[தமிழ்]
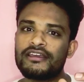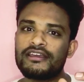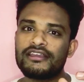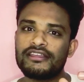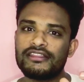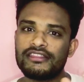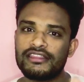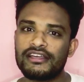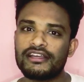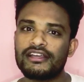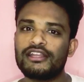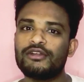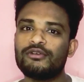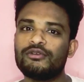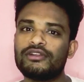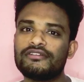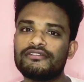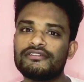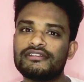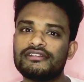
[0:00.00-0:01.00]
இந்த
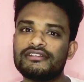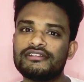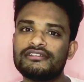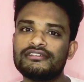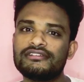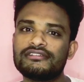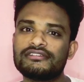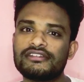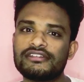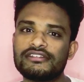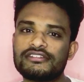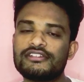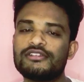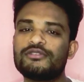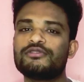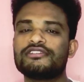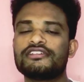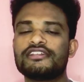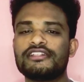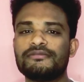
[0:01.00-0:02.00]
கண்ணுக்குட்டி வந்துட்டு சிக்ஸ்டி
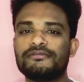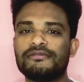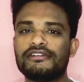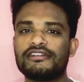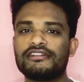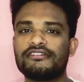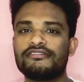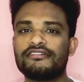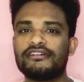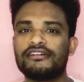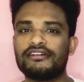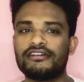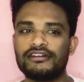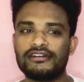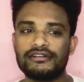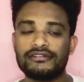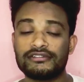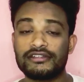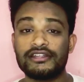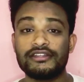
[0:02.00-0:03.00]
ஒன் சென்டிமீட்டர்
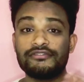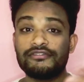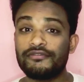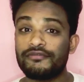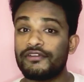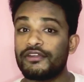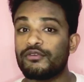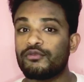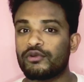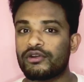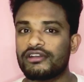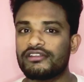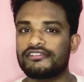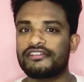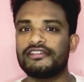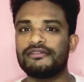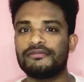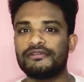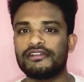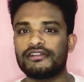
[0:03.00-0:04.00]
சாரி ஃபிஃப்டி ஒன்
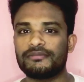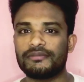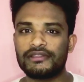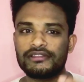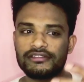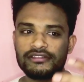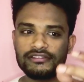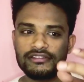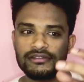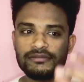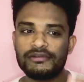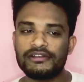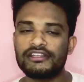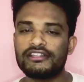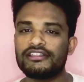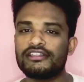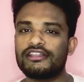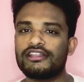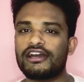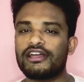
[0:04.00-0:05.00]
சென்டிமீட்டர் பத்து
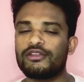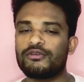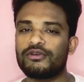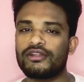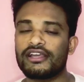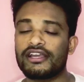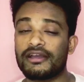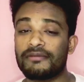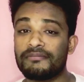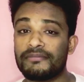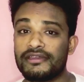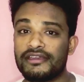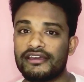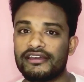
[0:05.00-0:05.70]
சென்டிமீட்டர்ந்து அதோட கம்மியாக